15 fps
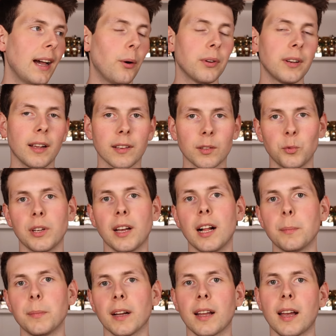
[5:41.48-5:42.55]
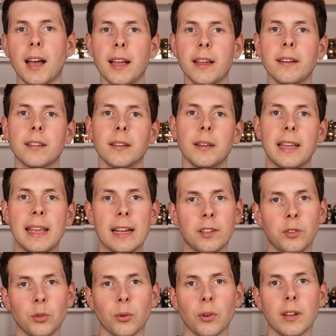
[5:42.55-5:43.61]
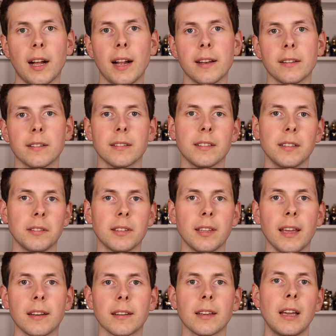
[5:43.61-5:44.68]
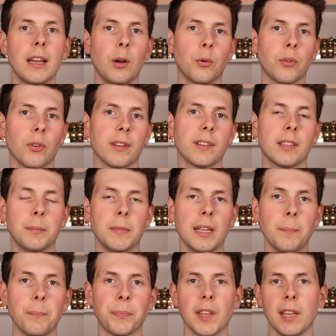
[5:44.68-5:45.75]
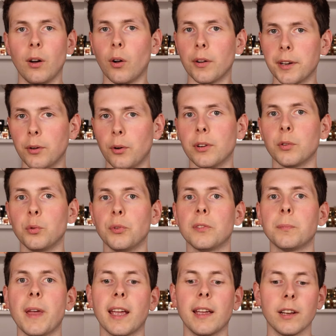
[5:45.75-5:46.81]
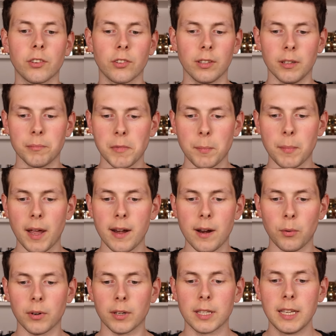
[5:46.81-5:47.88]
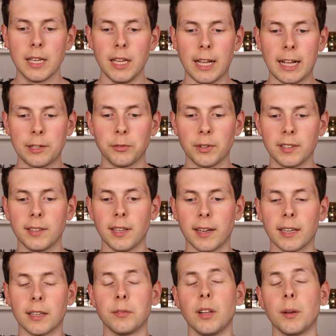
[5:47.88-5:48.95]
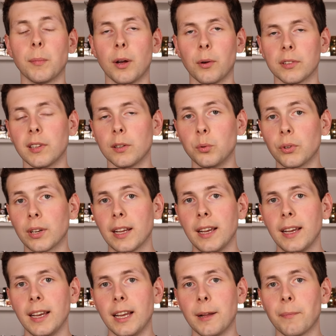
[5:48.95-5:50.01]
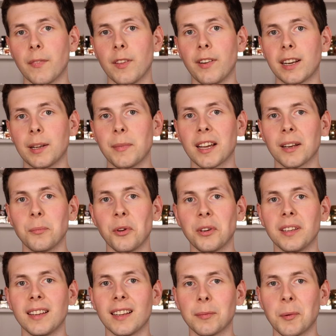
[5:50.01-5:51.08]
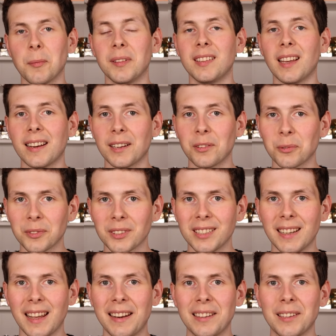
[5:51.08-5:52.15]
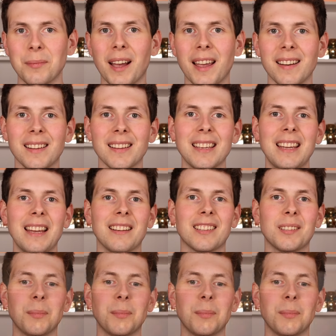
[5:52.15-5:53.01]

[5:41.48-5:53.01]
Auch eine ganz gute Haltbarkeit, äh, eher zurückhaltend, dezent und trotzdem eben all in all ein gutes Package ähm, in meinen Augen kann ich wirklich sagen, der gefällt mir auch sehr gut. Ähm, weitermachen möchte ich jetzt mit einem Designer-Duft, endlich mal einer, das ist